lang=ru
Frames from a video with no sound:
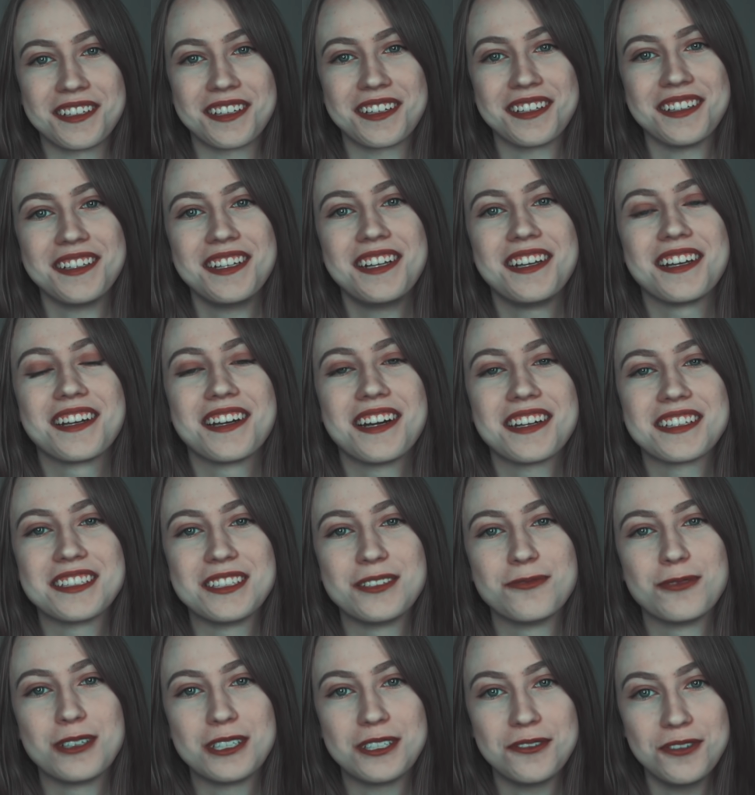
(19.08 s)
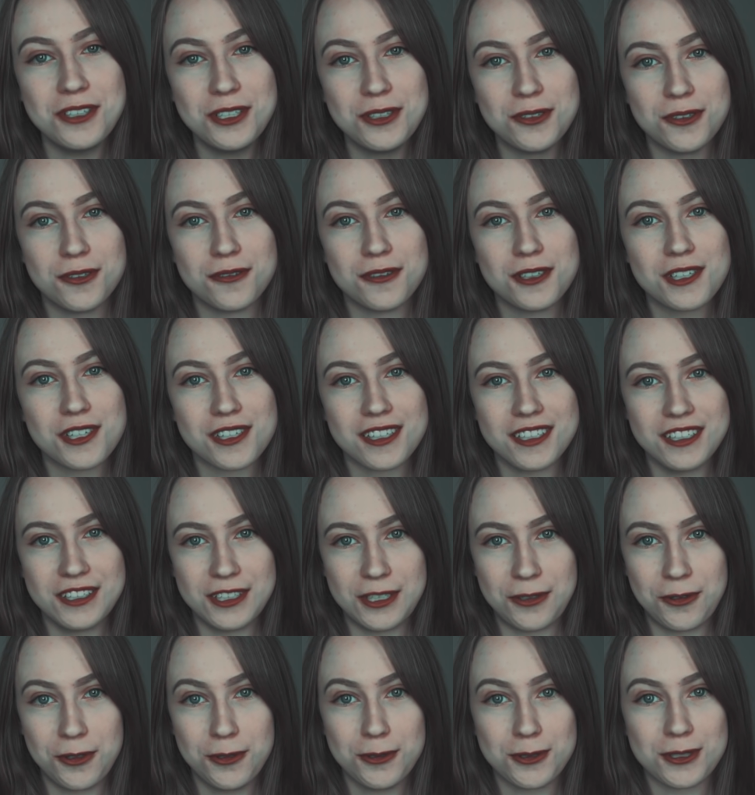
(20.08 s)
на канале «Как снимать видео» вышло
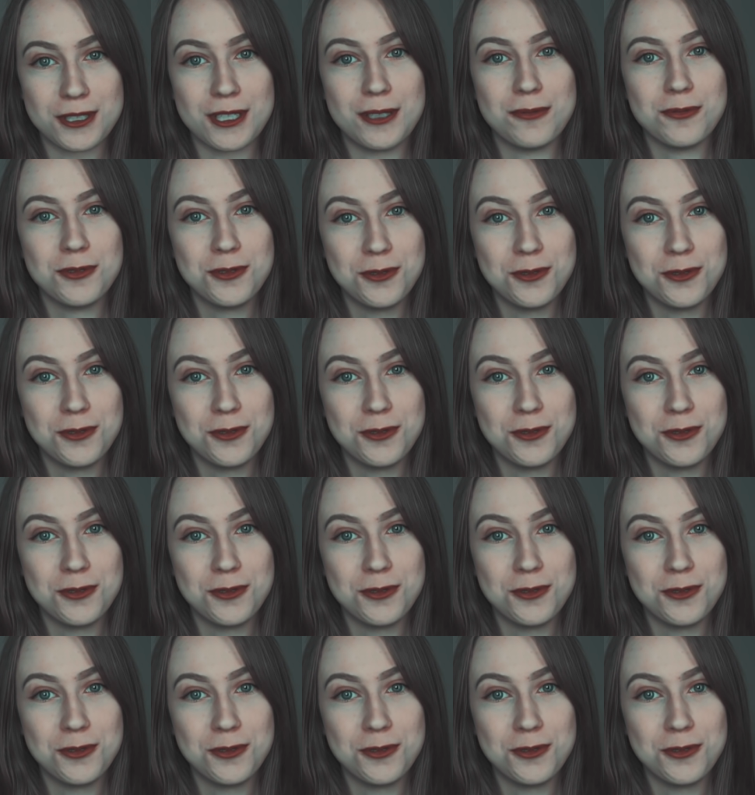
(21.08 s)
интервью со